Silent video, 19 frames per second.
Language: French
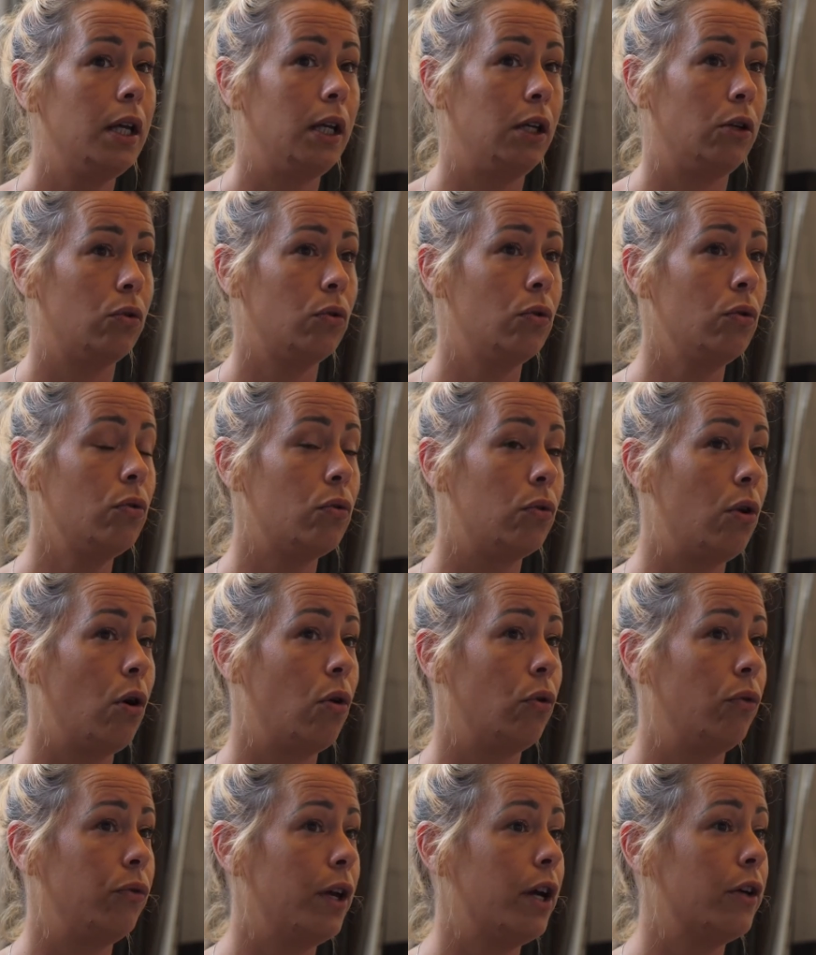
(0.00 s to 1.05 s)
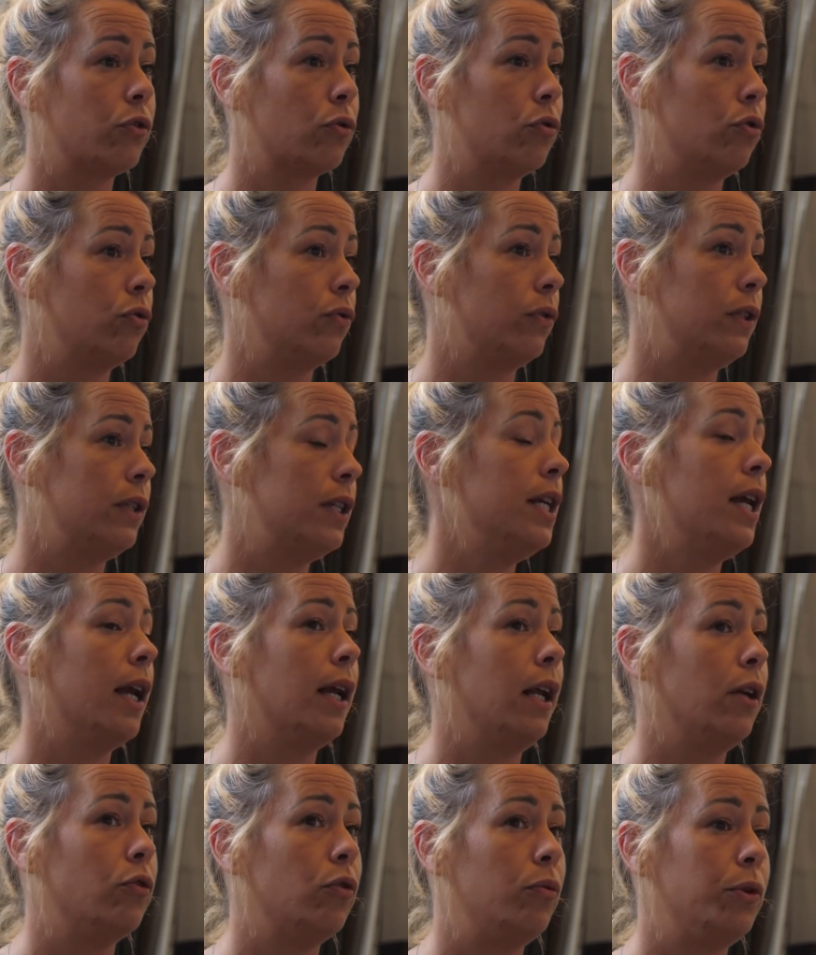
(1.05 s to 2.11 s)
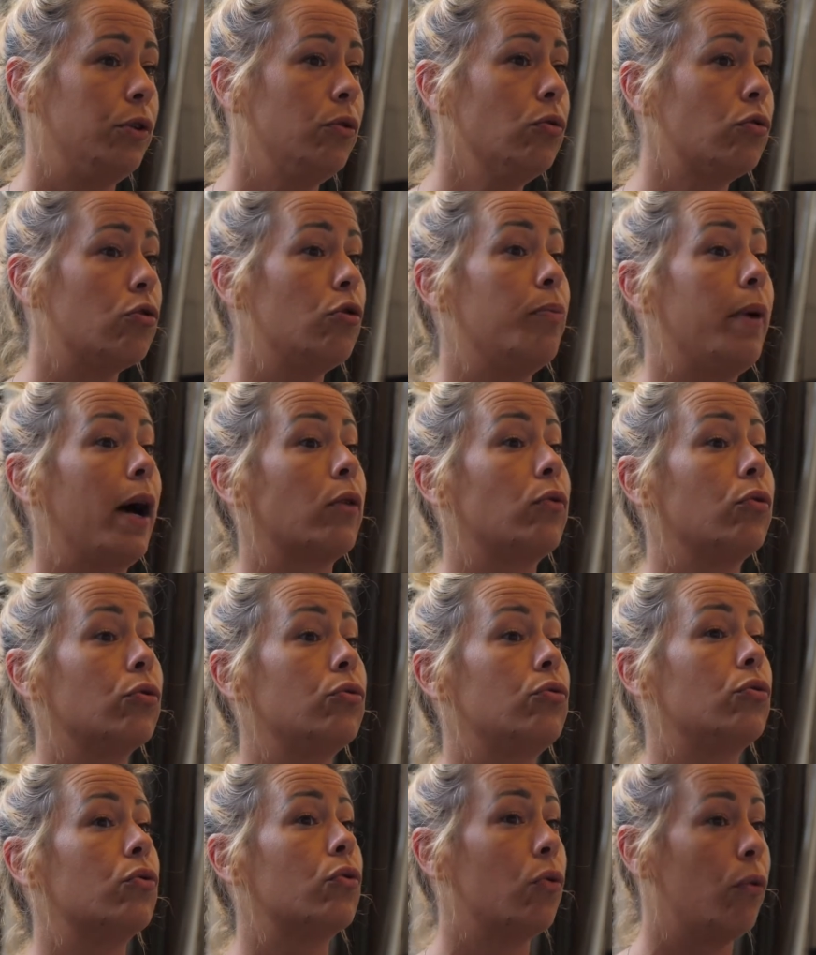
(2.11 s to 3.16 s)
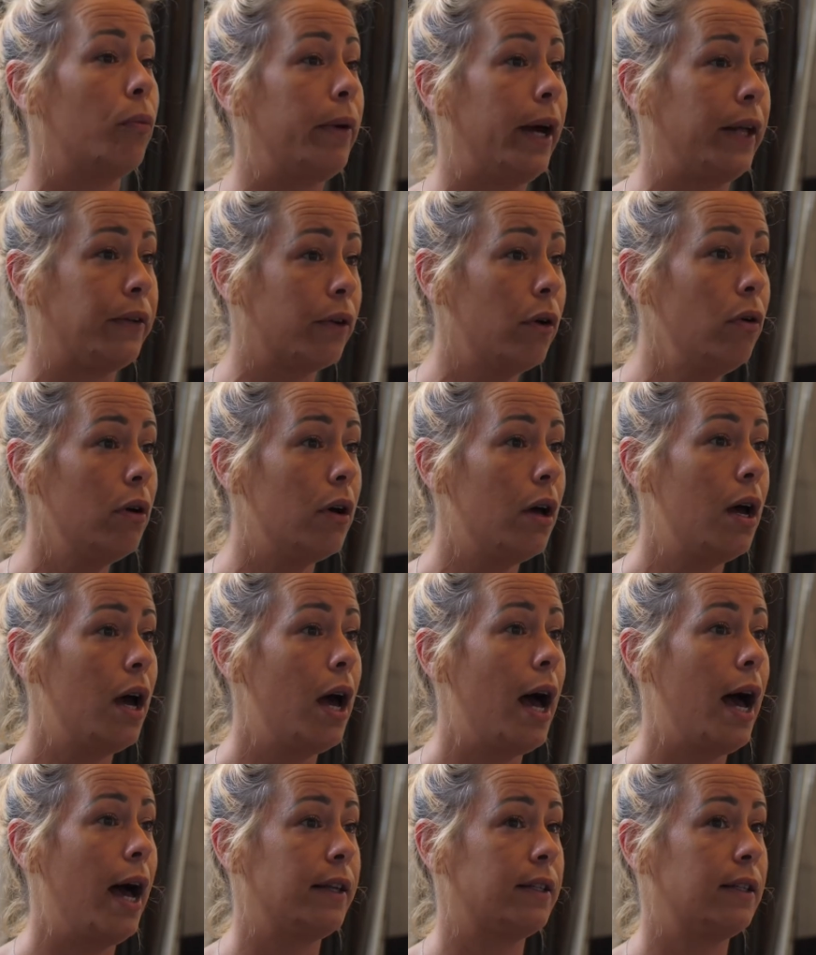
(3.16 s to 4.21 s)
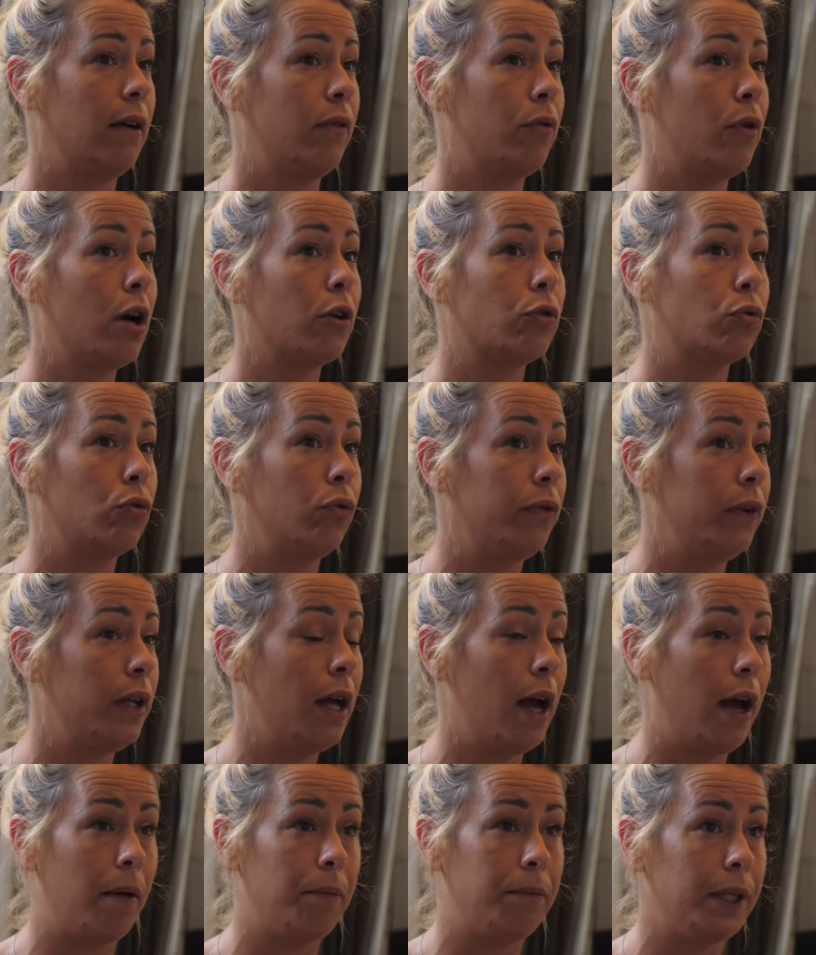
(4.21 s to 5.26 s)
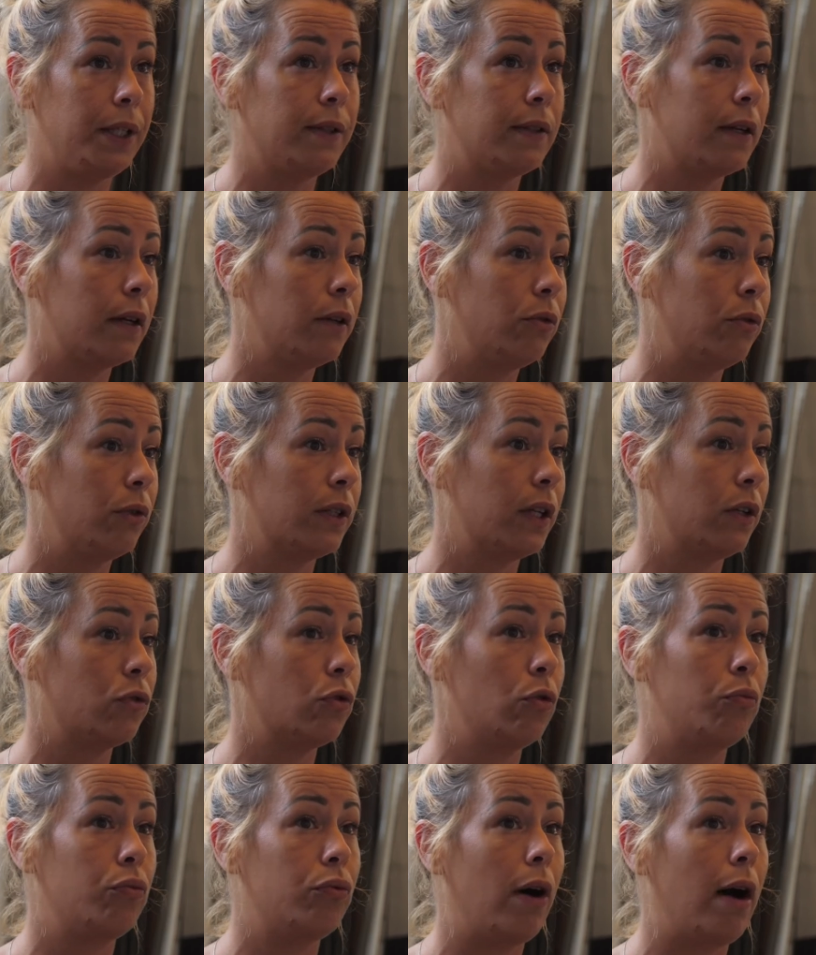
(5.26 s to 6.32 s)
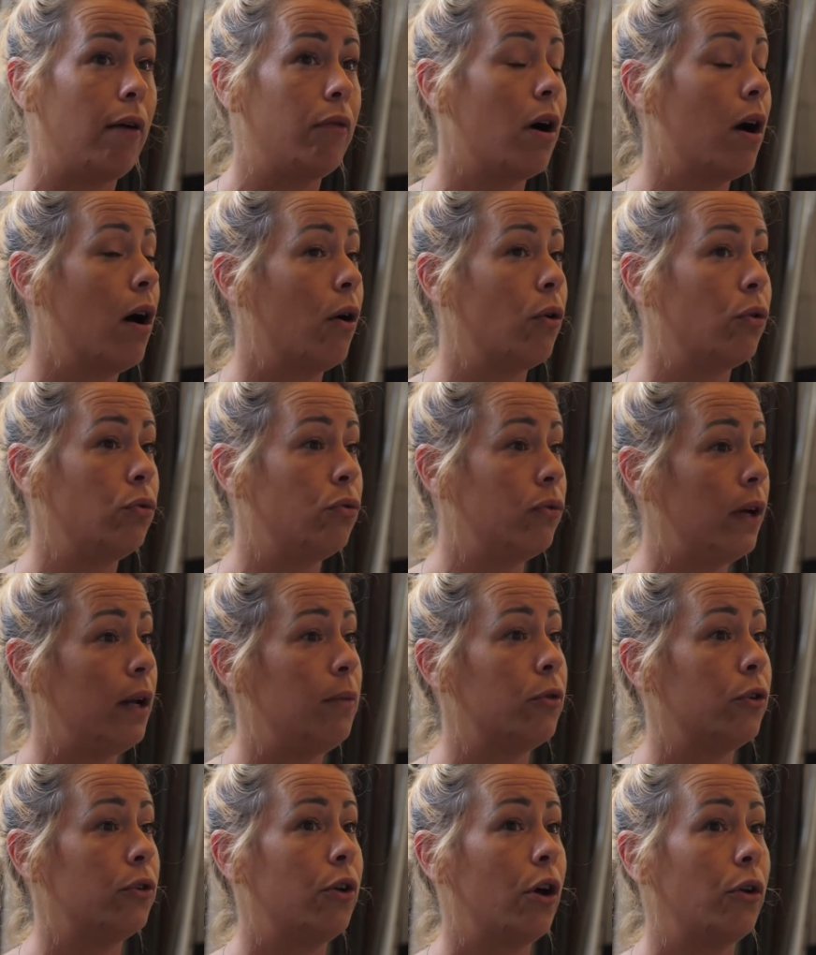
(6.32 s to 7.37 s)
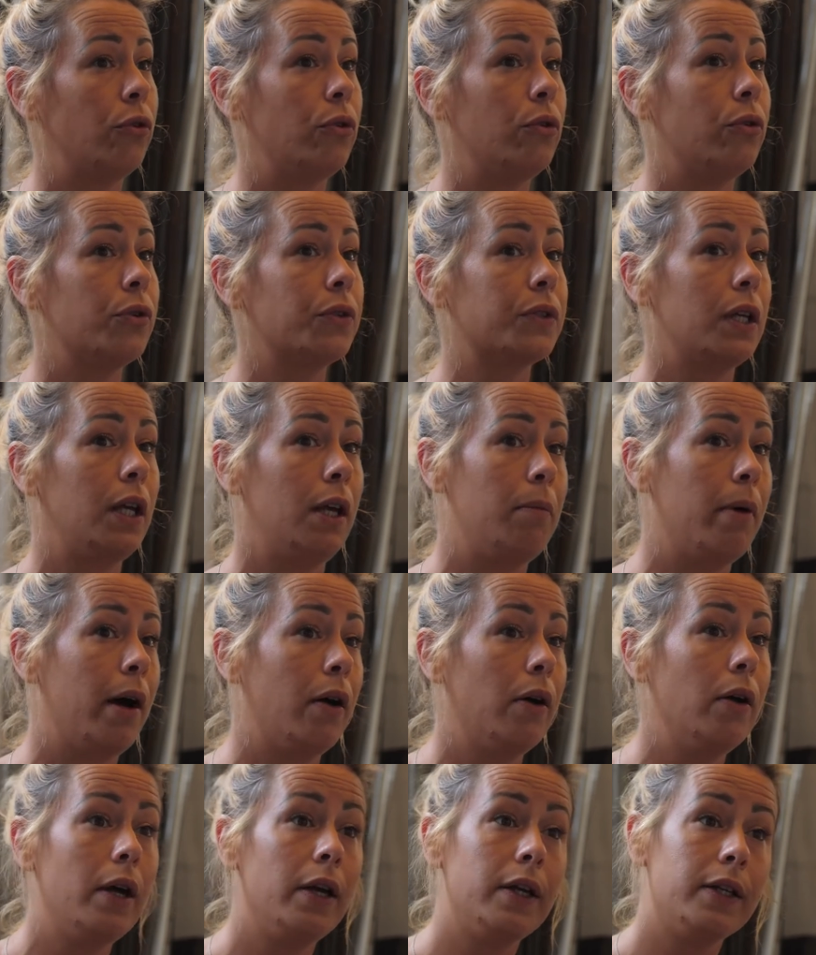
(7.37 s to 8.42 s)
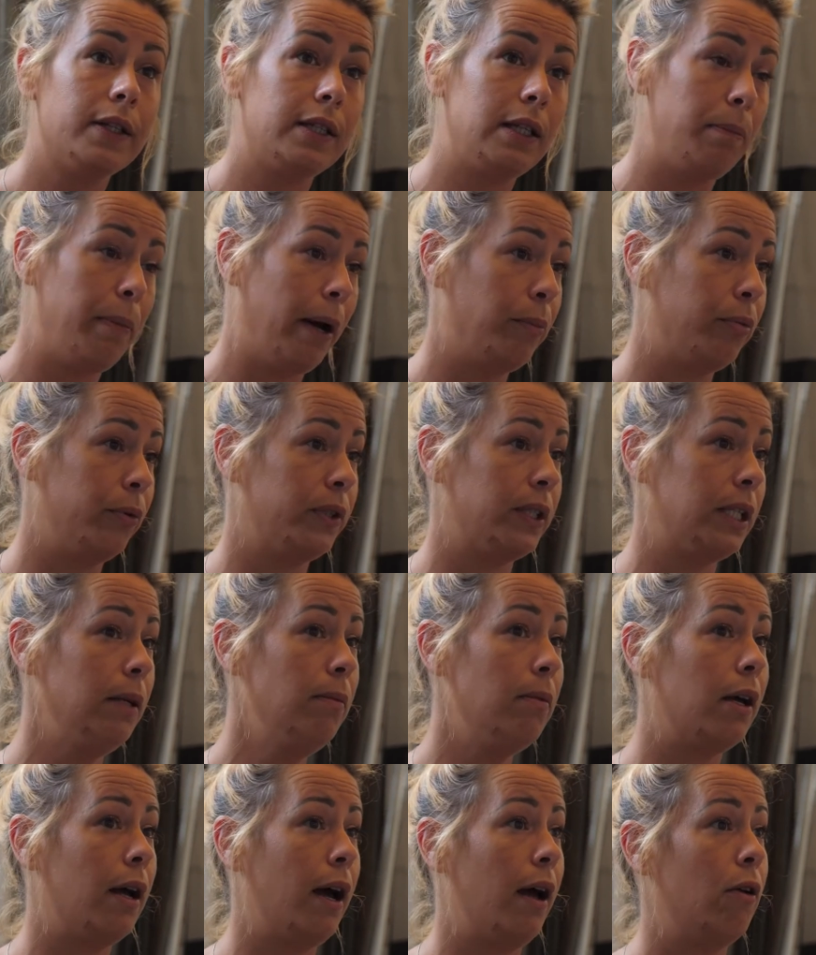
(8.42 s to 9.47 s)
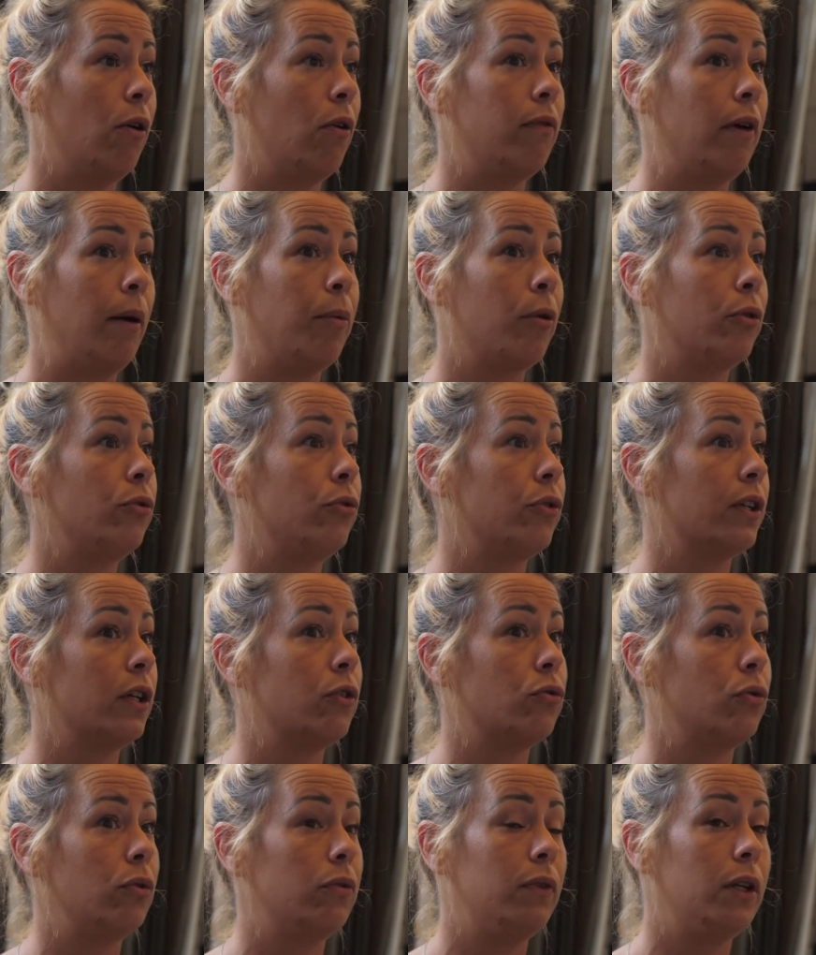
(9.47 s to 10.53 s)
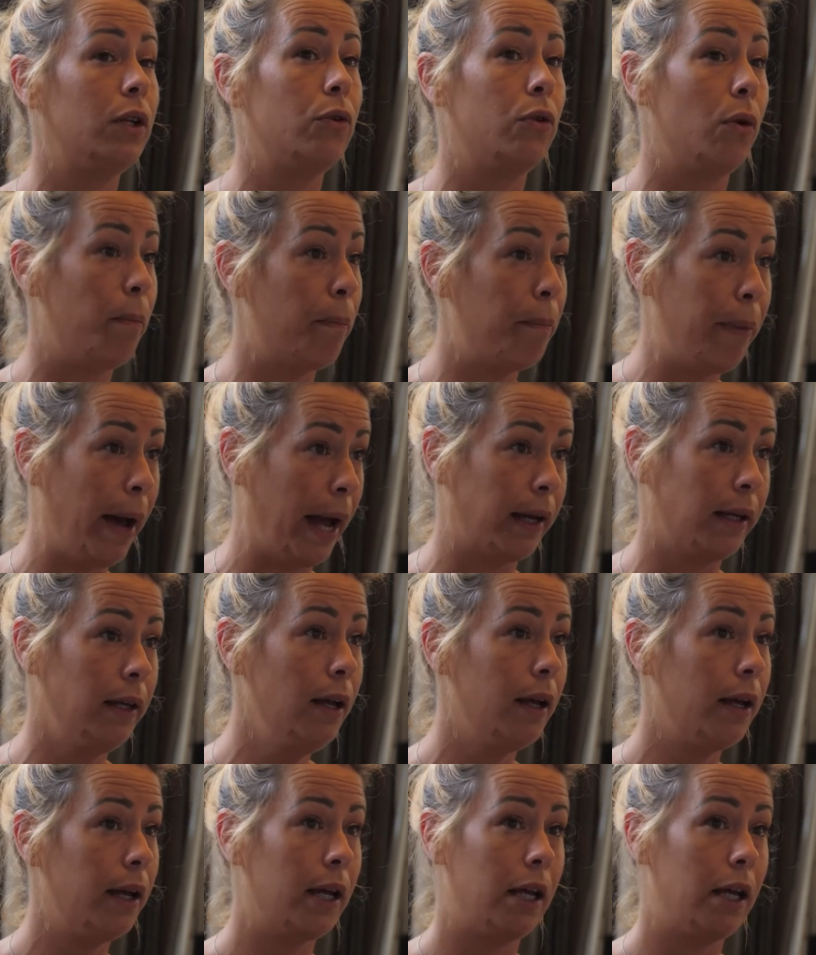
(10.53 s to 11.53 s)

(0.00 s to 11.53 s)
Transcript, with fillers: et qu'on en revient à ce que je vous disais il y a quelques minutes, le parcours du combattant, à savoir trouver un médecin, ne serait-ce que pour avoir un renouvellement d'ordonnance, et eh ben c'est pas possible. Alors on va prendre ne serait-ce qu'une ville de Paris,